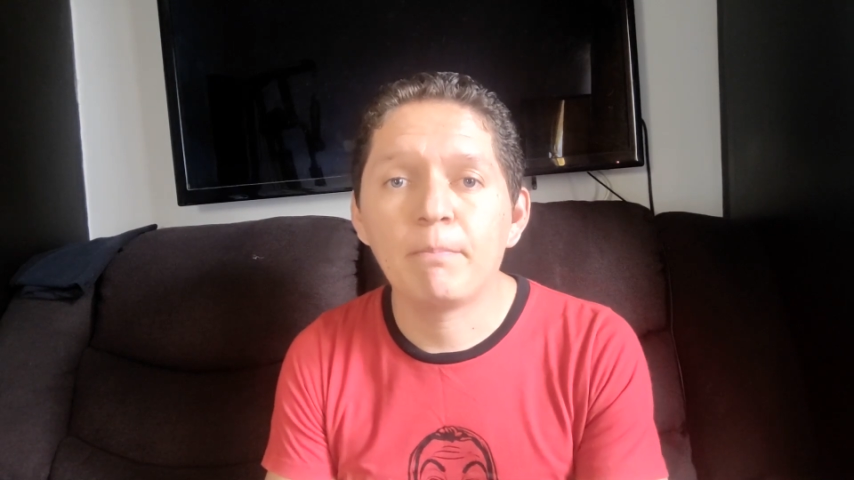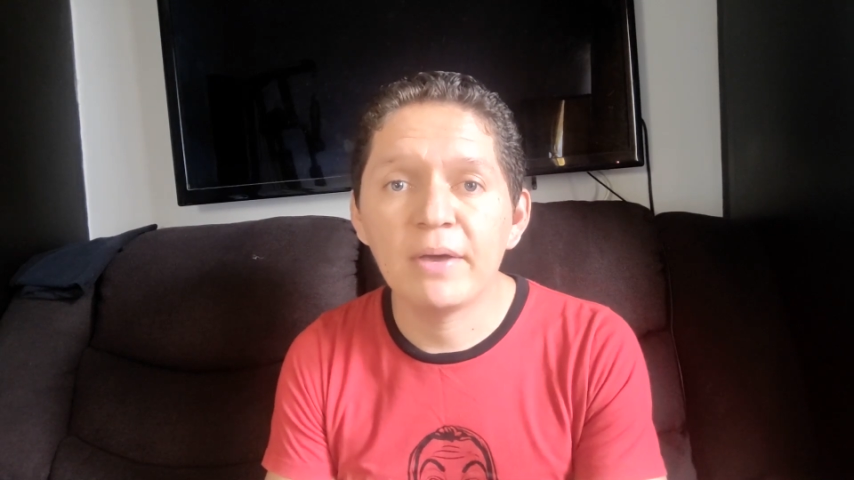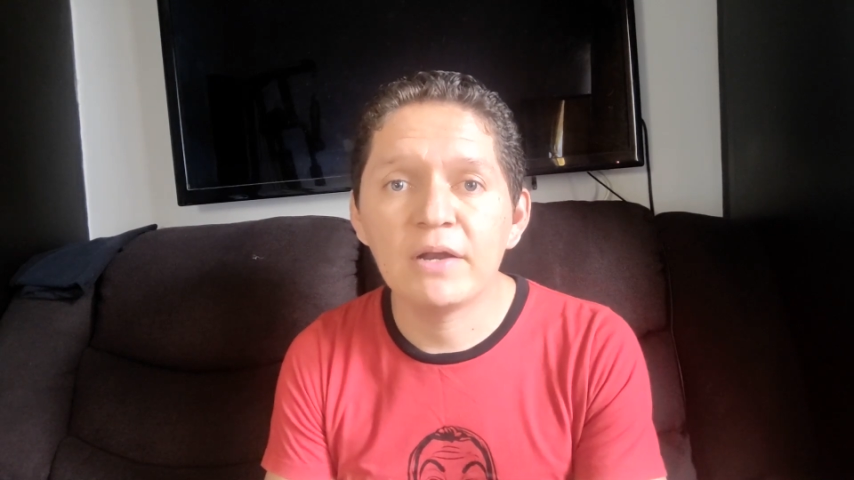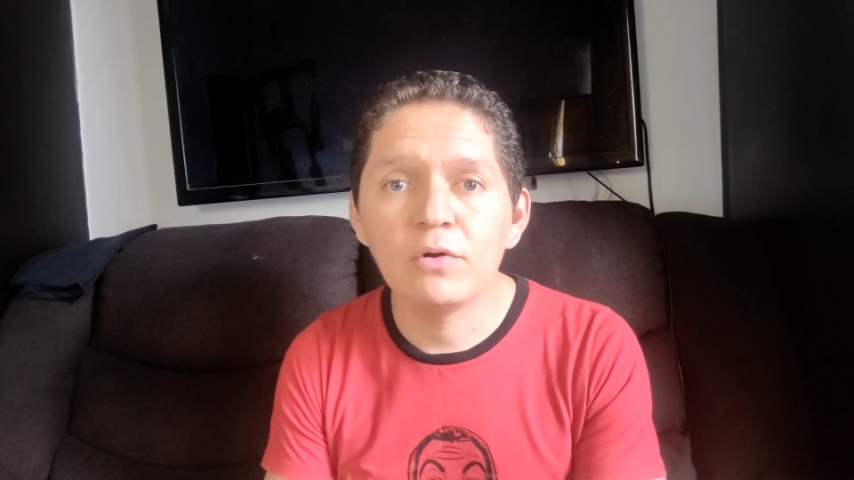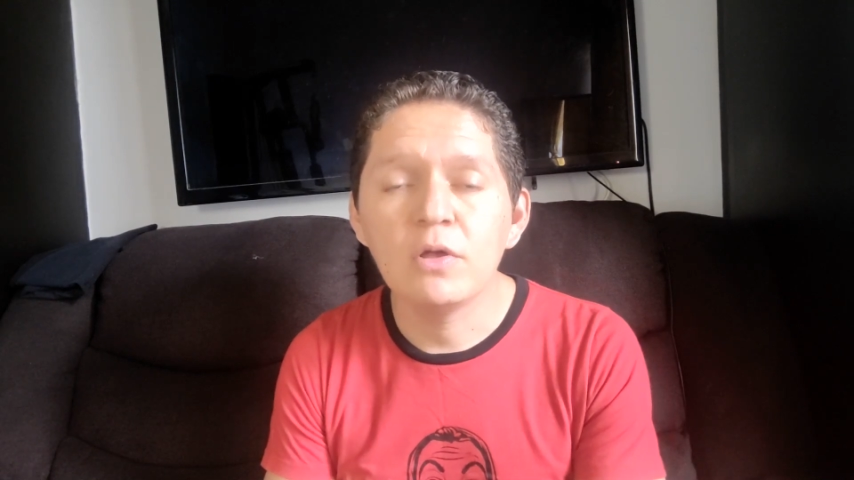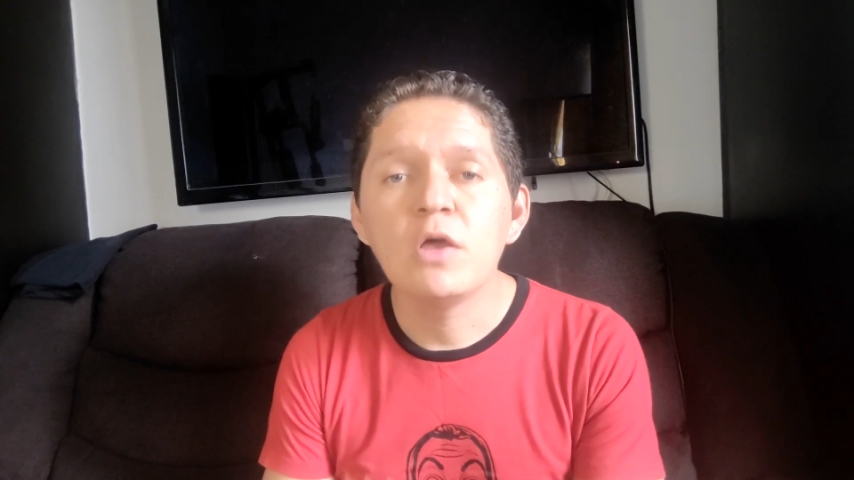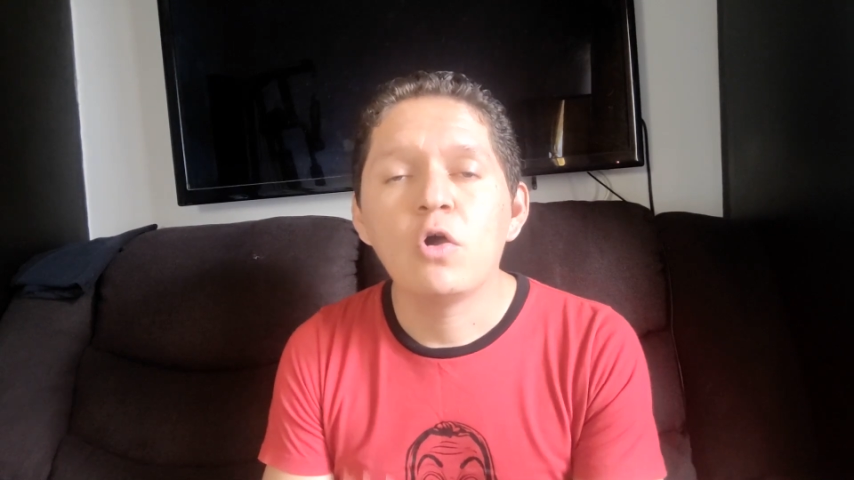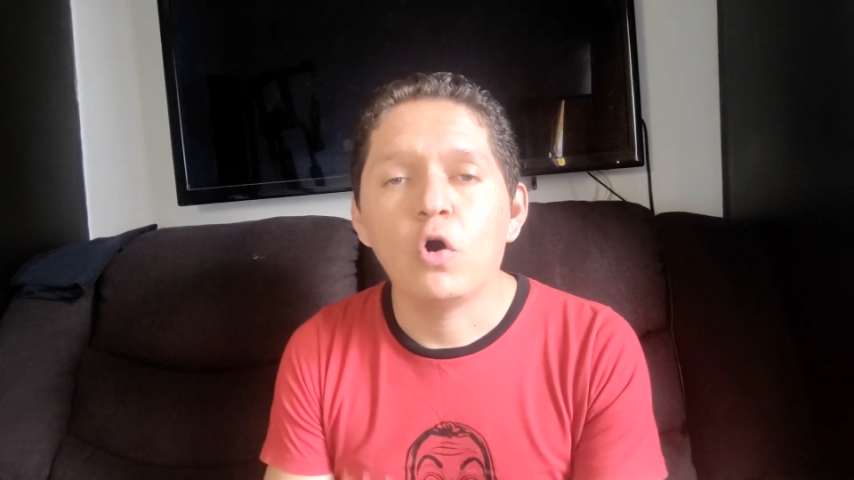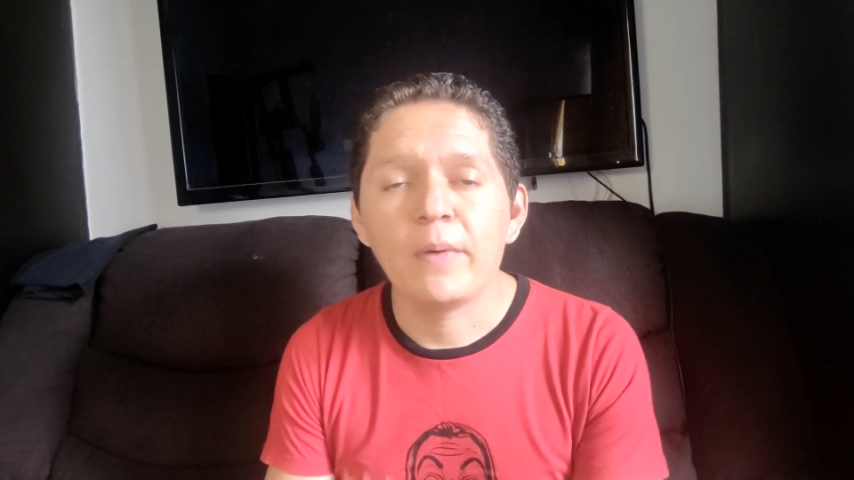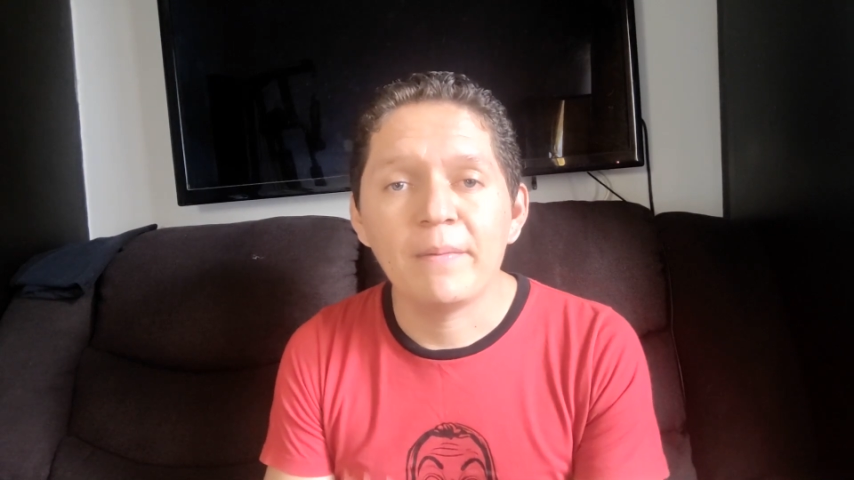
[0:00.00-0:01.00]
pero
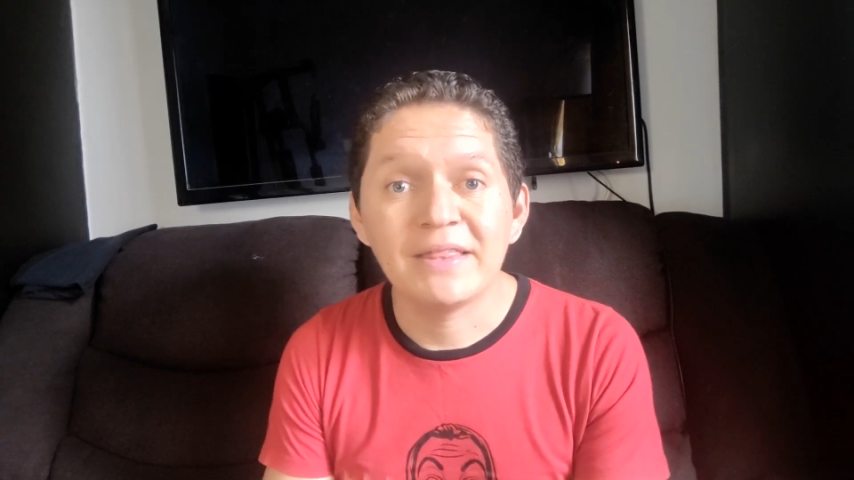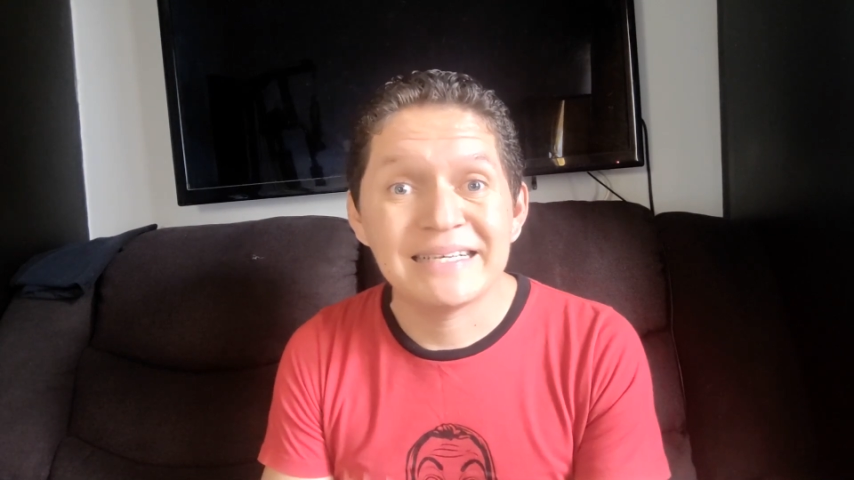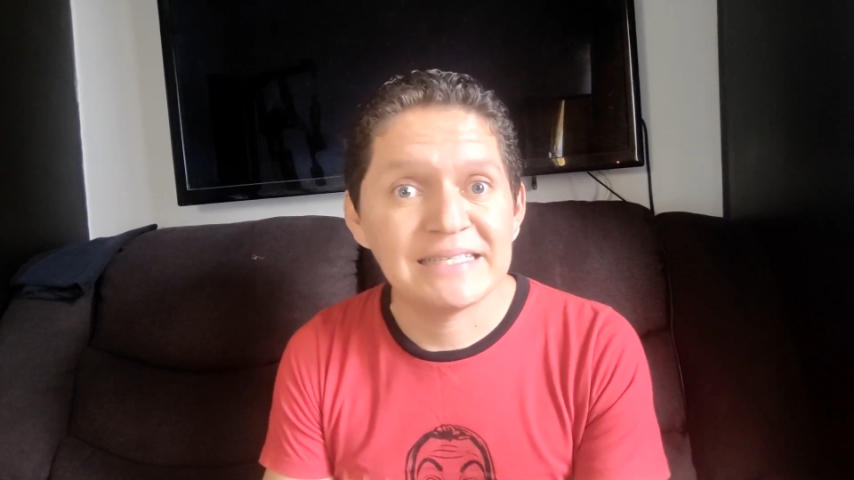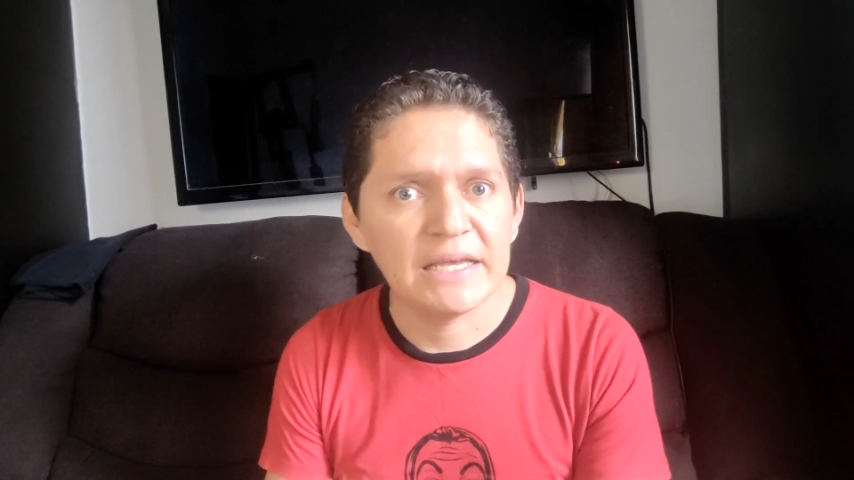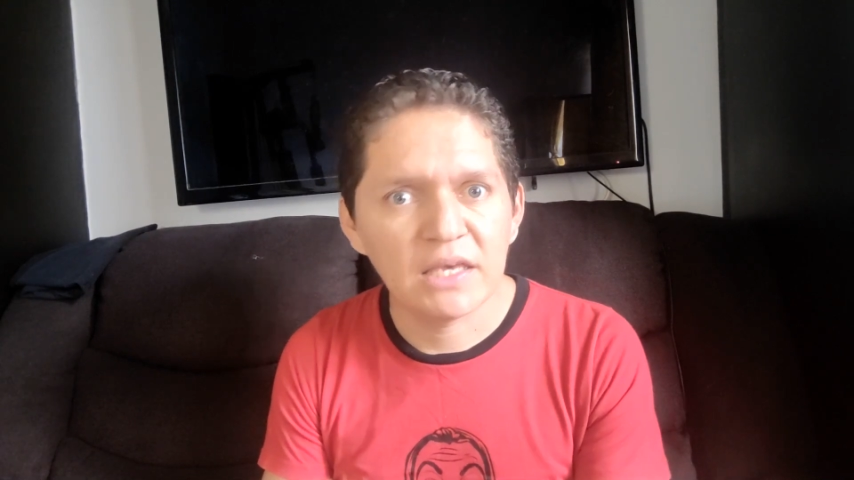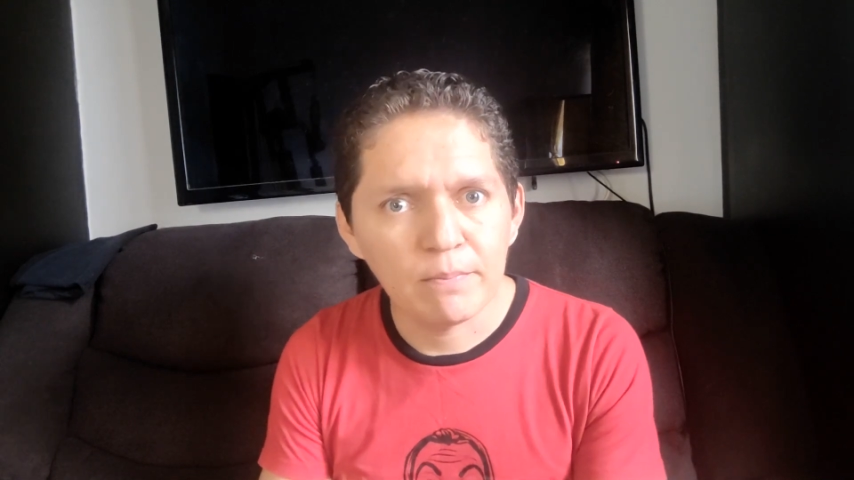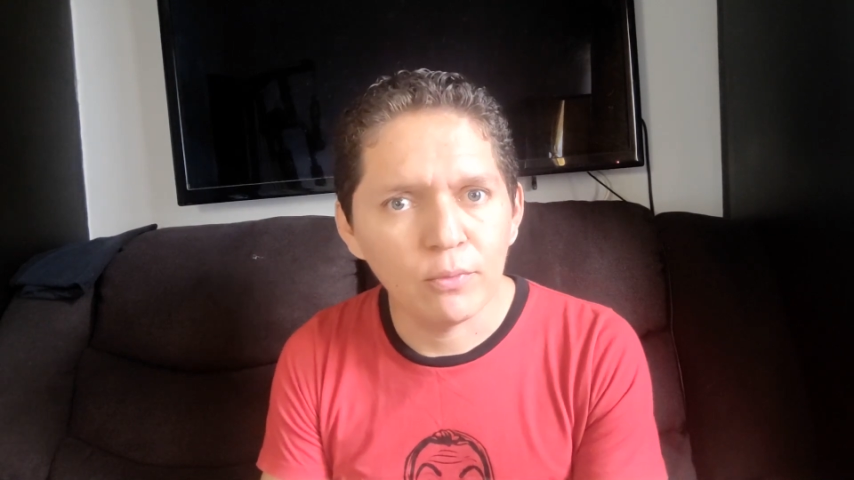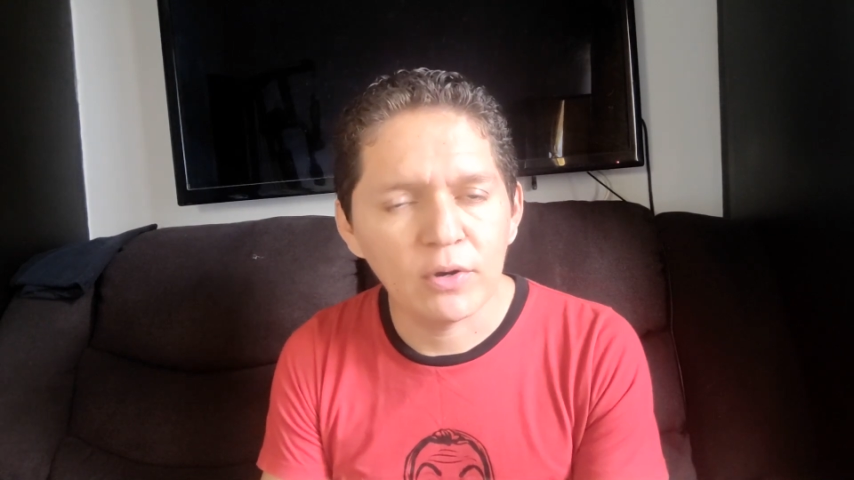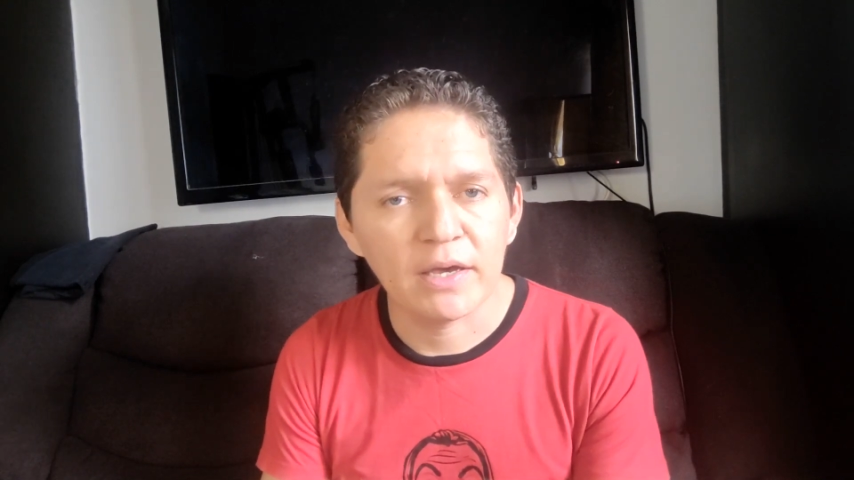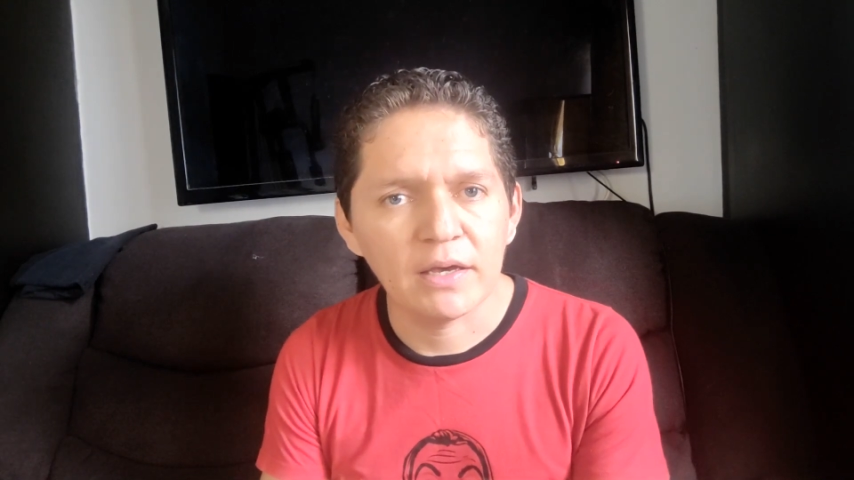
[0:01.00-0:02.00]
obviamente este
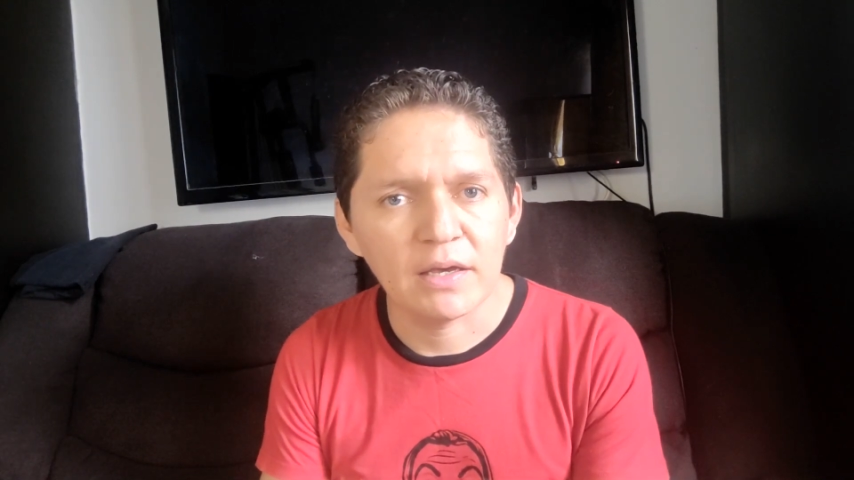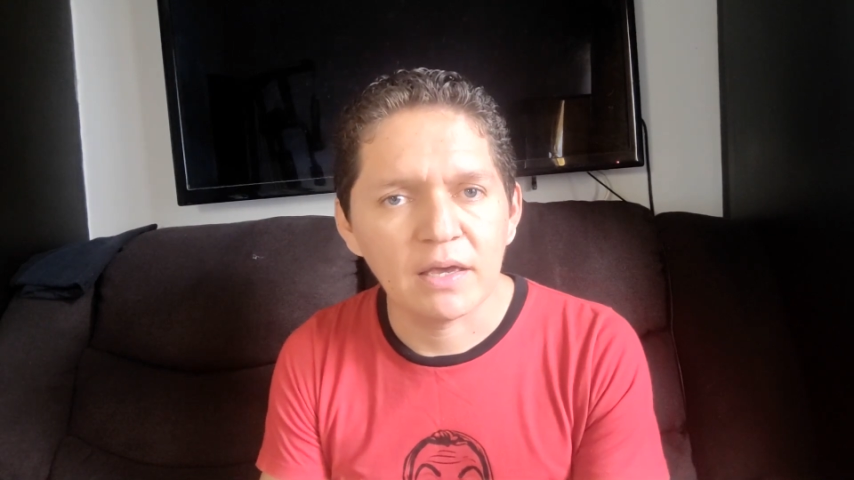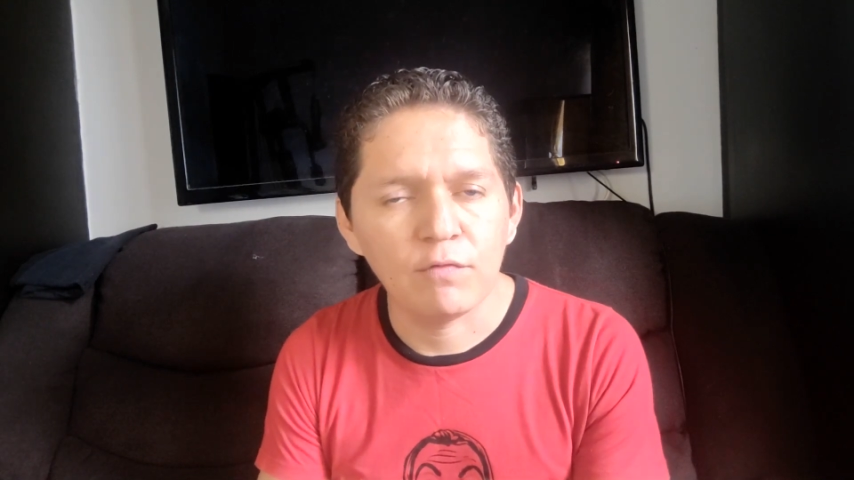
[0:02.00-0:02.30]
equipo que,